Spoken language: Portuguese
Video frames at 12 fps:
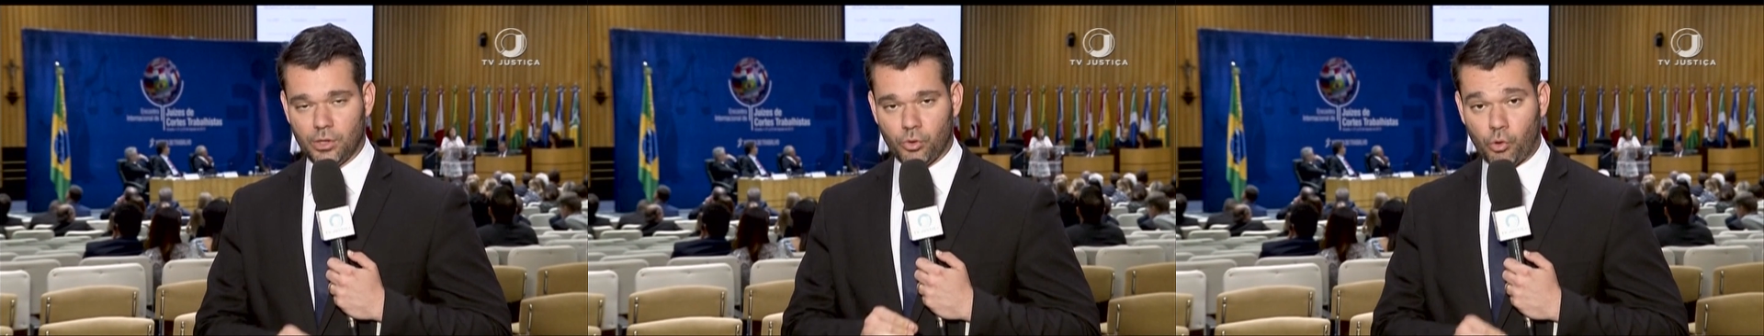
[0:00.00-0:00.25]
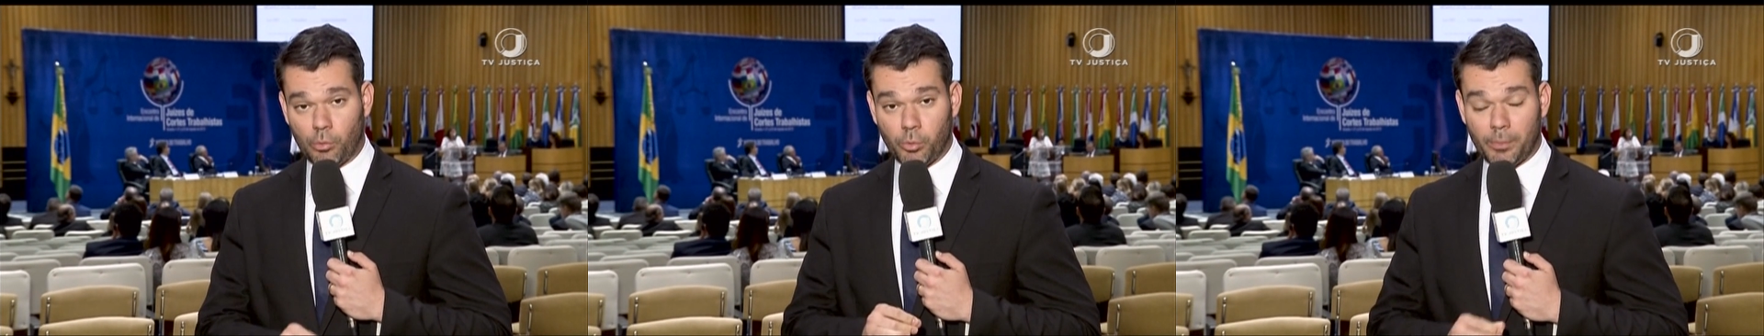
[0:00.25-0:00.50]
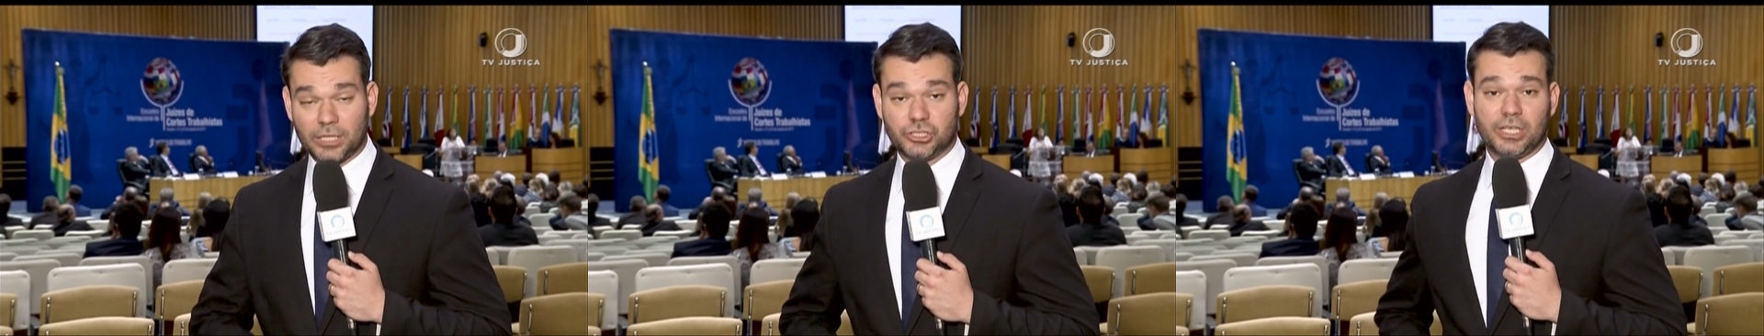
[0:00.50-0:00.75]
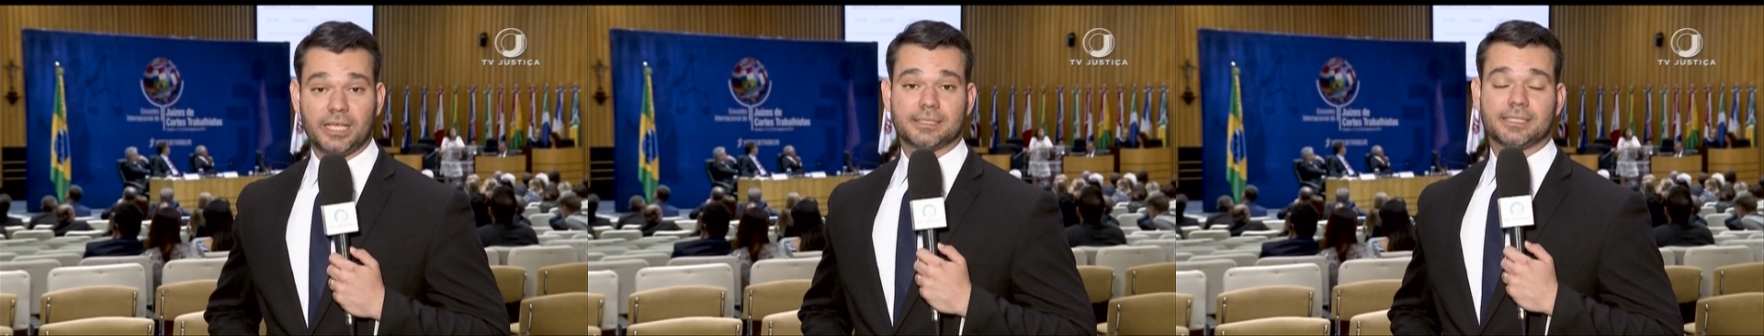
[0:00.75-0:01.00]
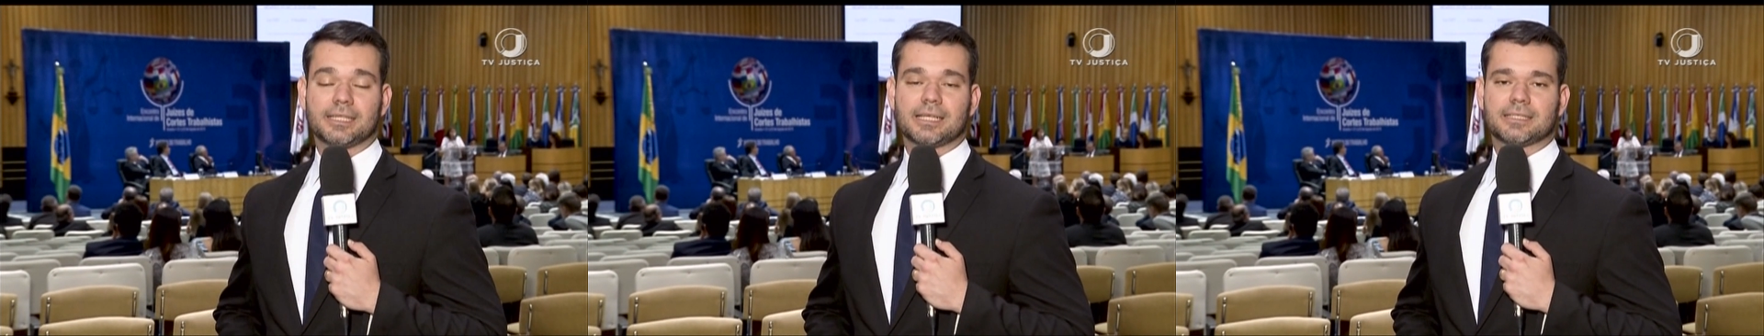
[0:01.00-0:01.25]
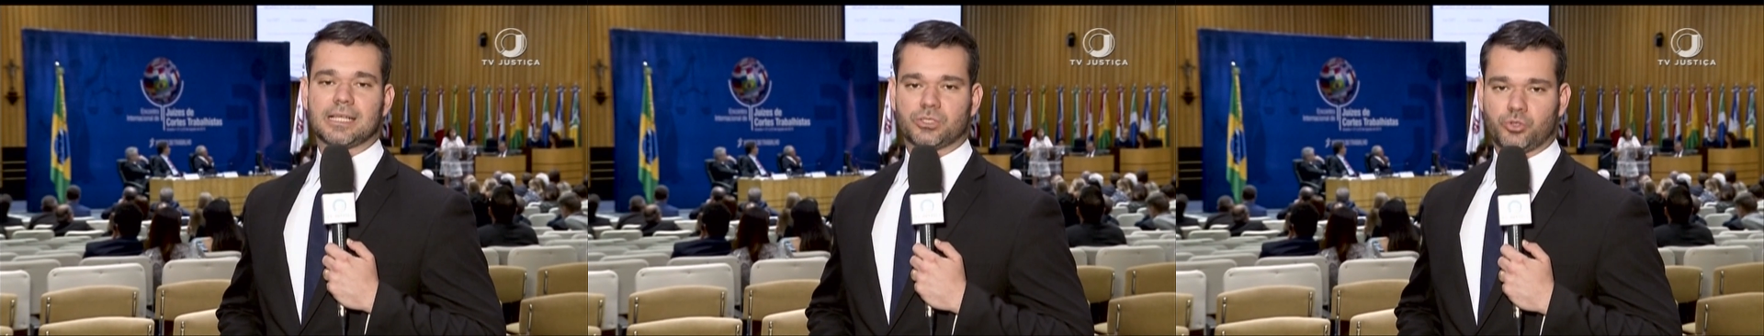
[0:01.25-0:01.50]
como uma agência
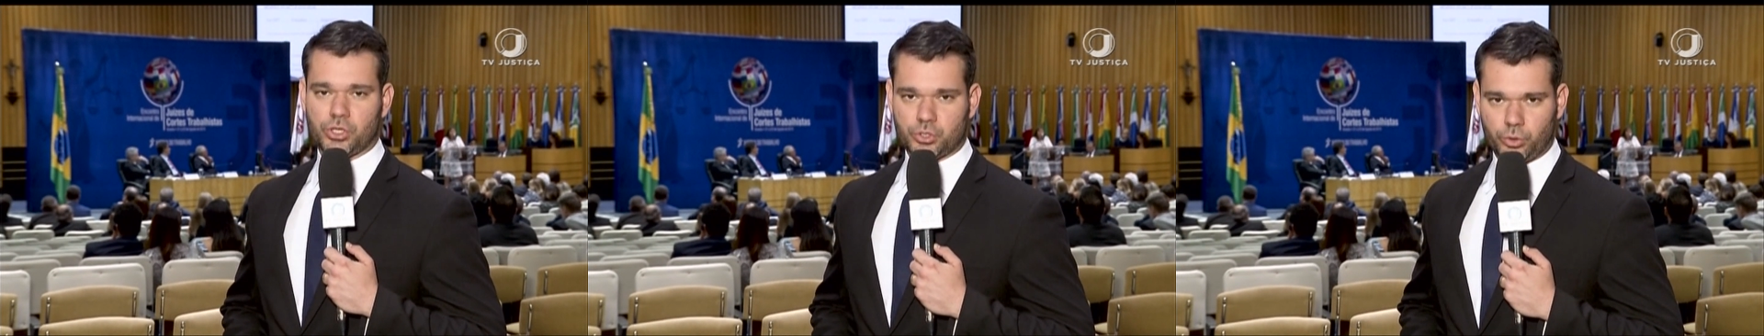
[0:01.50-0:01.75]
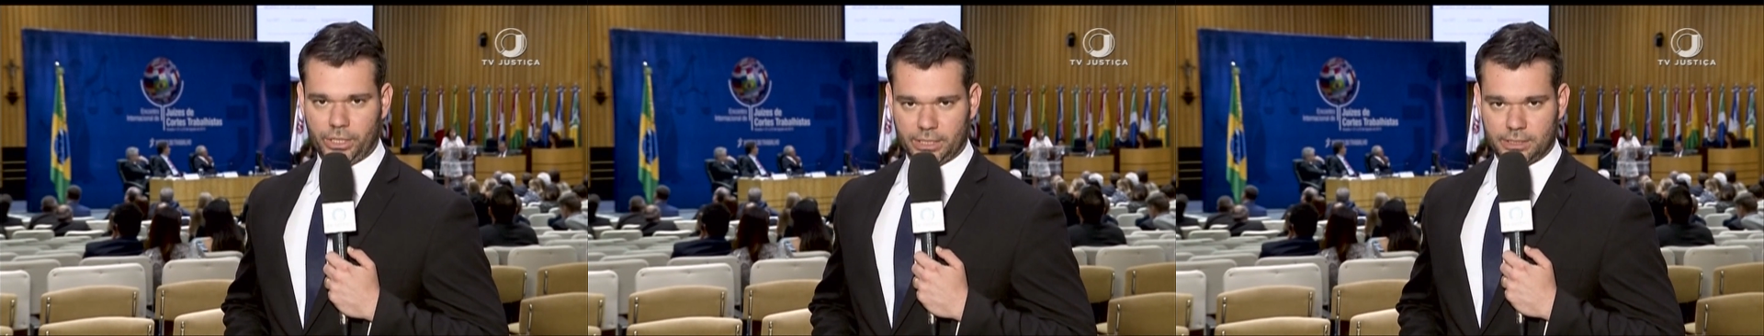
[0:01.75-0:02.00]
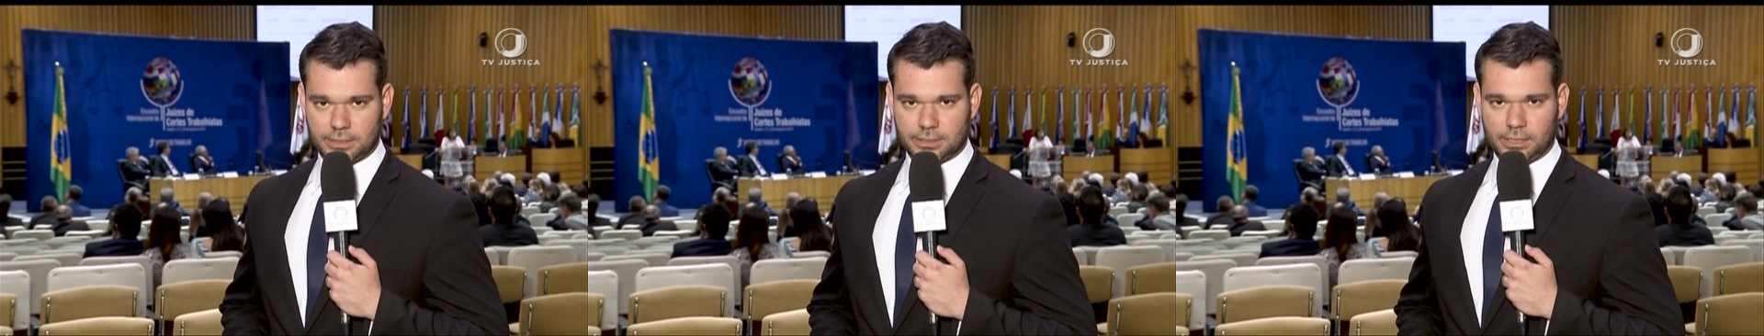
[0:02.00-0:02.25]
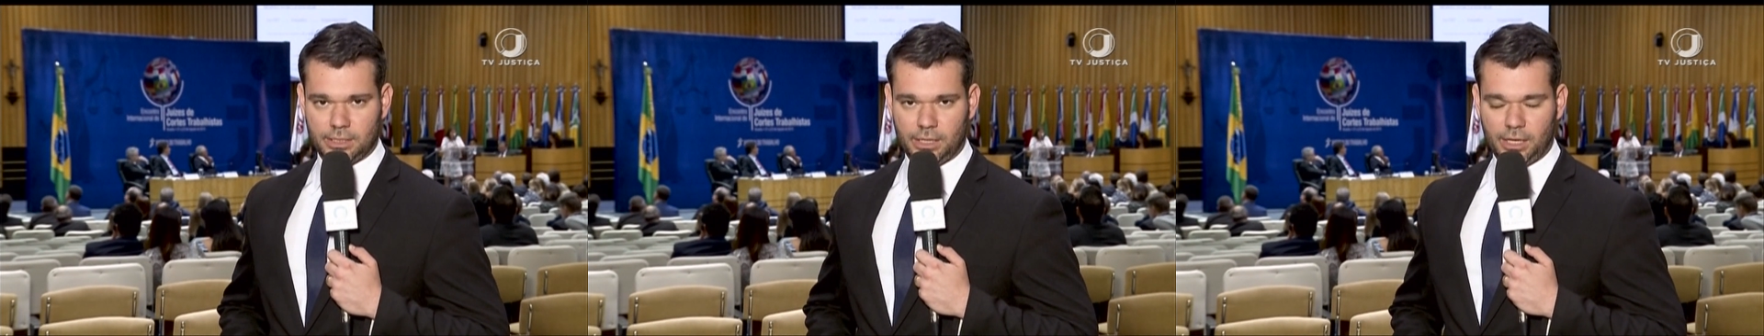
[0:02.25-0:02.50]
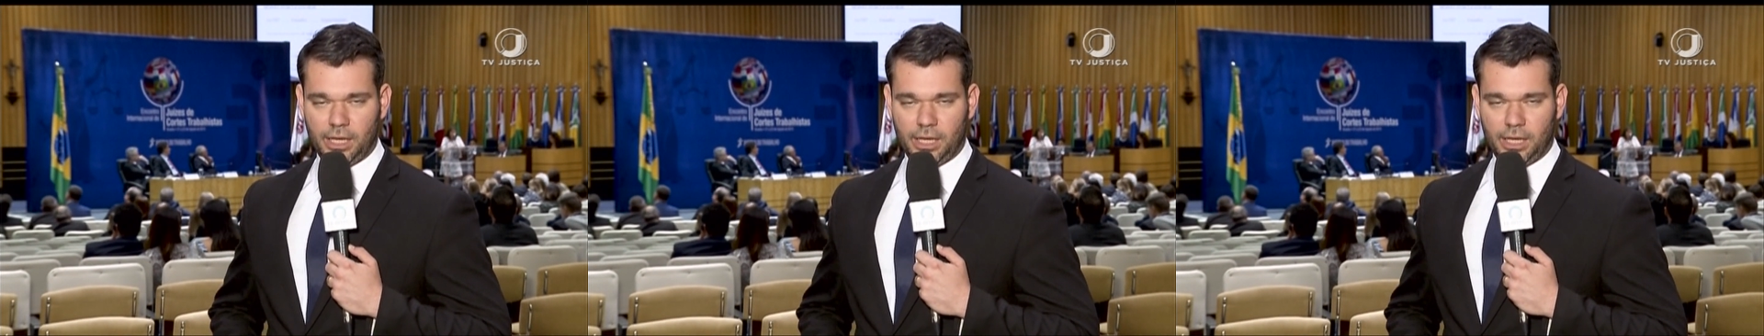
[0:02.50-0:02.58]
das Nações Unidas.